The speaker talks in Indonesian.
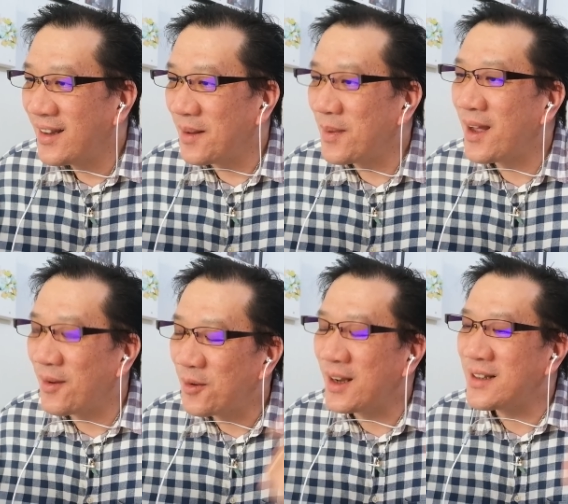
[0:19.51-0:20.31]
Tapi ya
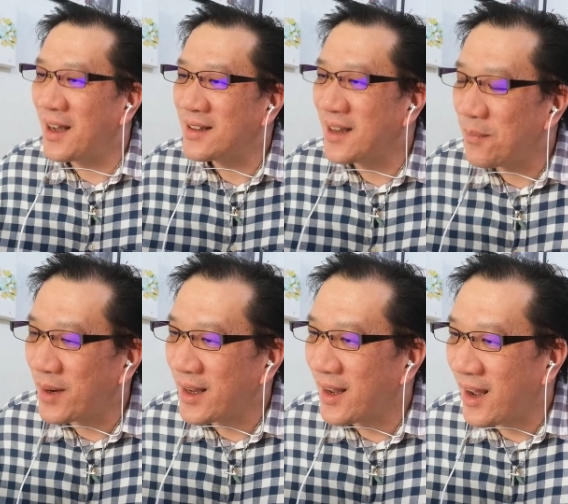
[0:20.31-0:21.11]
udah saya, saya
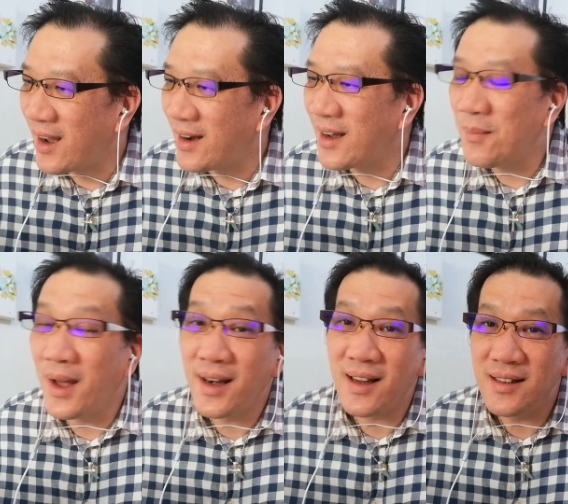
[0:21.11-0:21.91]
perkirakan
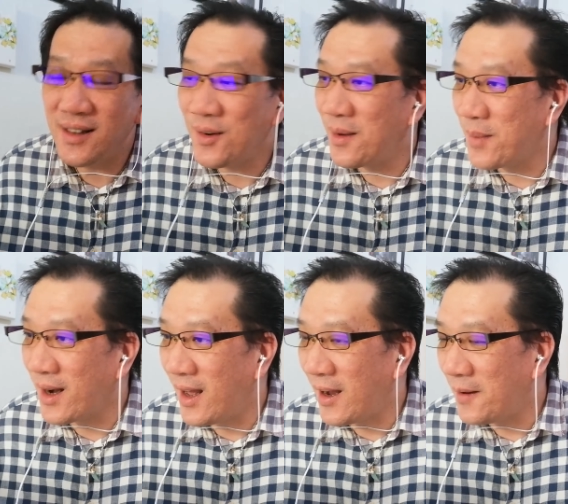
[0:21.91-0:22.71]
kemarin kan saya udah
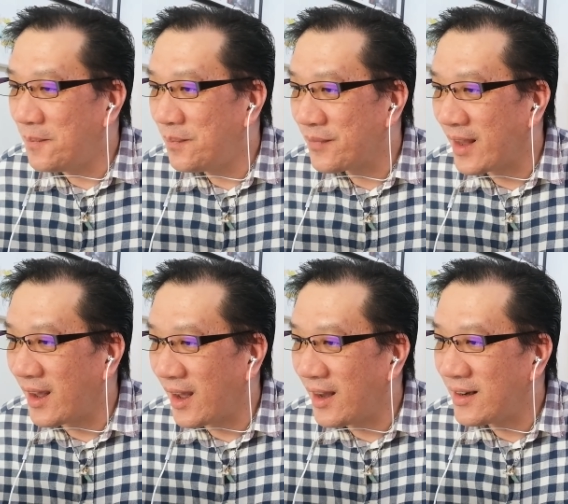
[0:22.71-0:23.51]
bilang
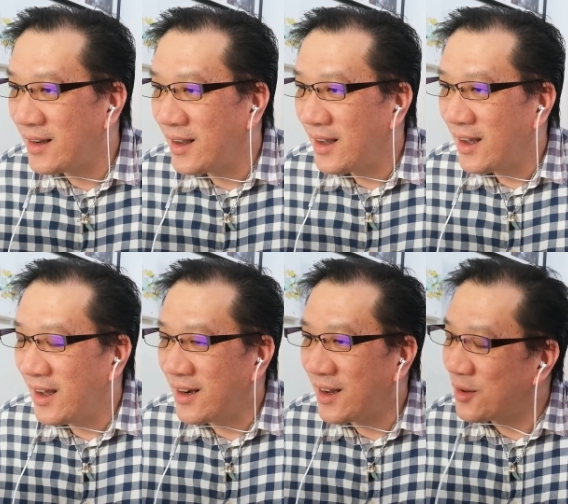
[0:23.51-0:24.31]
ya kan
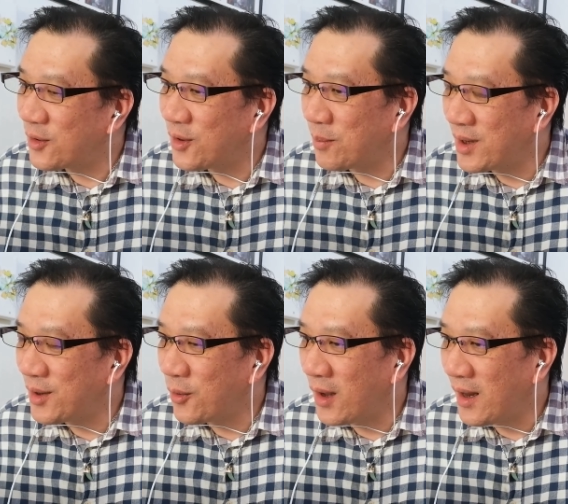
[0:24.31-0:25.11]
dia nutup di
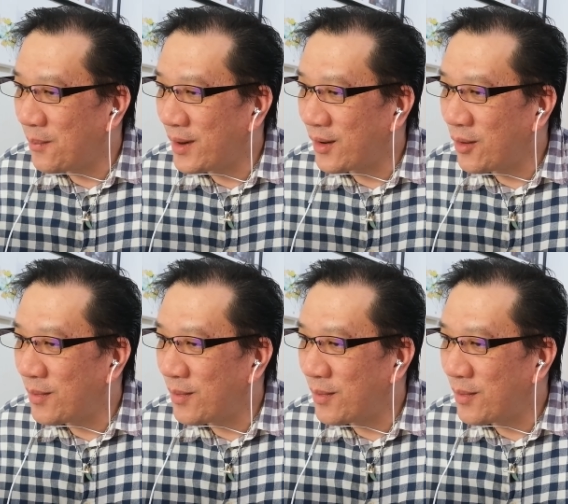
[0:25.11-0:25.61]
28,2